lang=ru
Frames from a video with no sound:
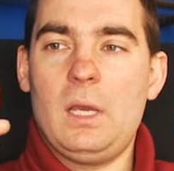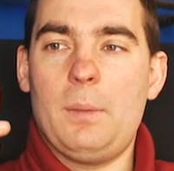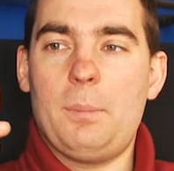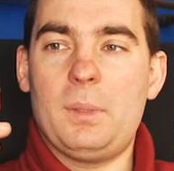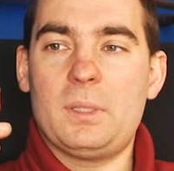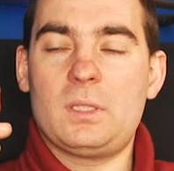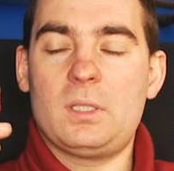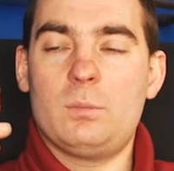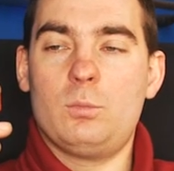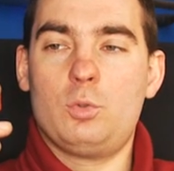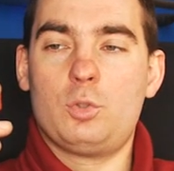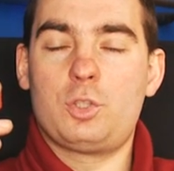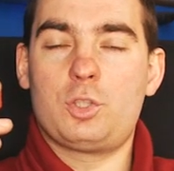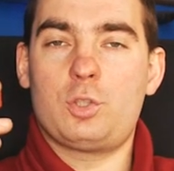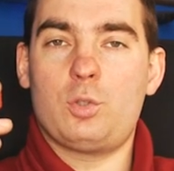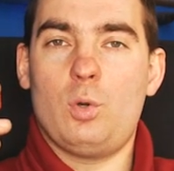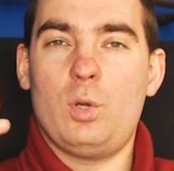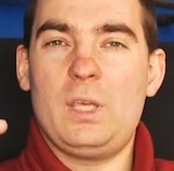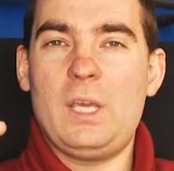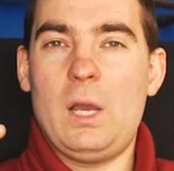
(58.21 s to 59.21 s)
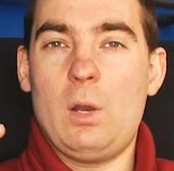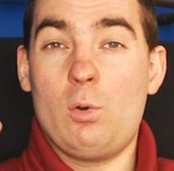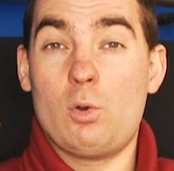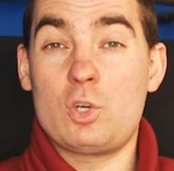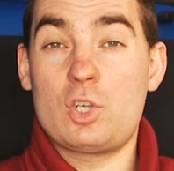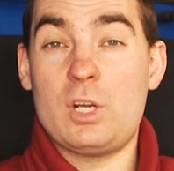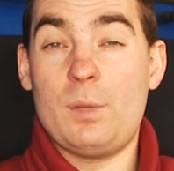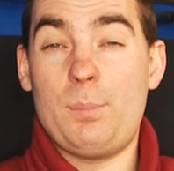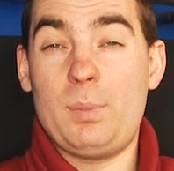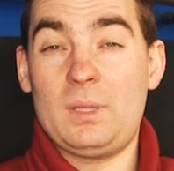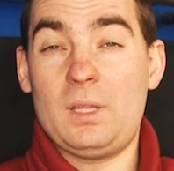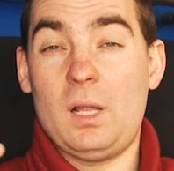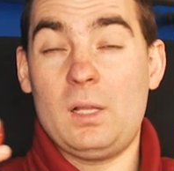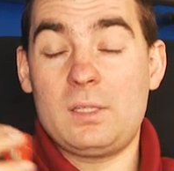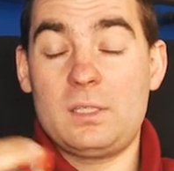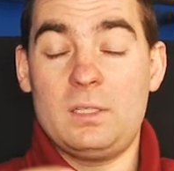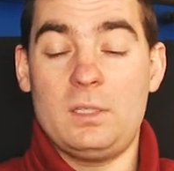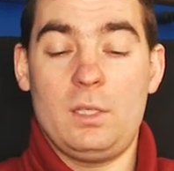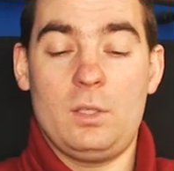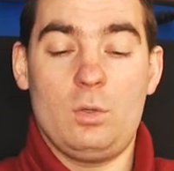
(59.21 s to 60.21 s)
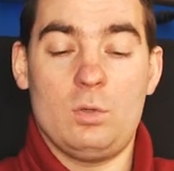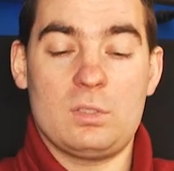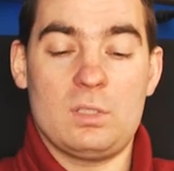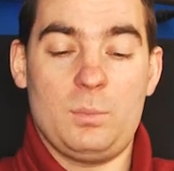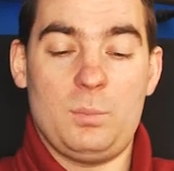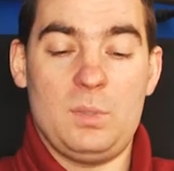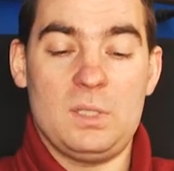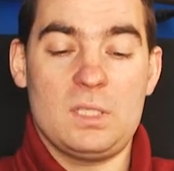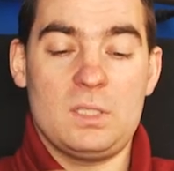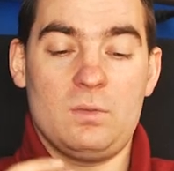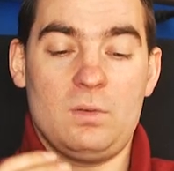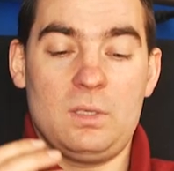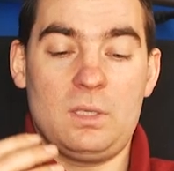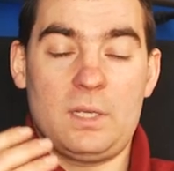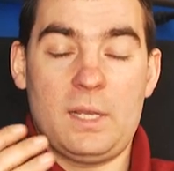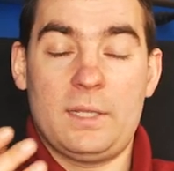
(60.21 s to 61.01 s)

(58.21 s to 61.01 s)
потому что я уже пытался на нее записывать,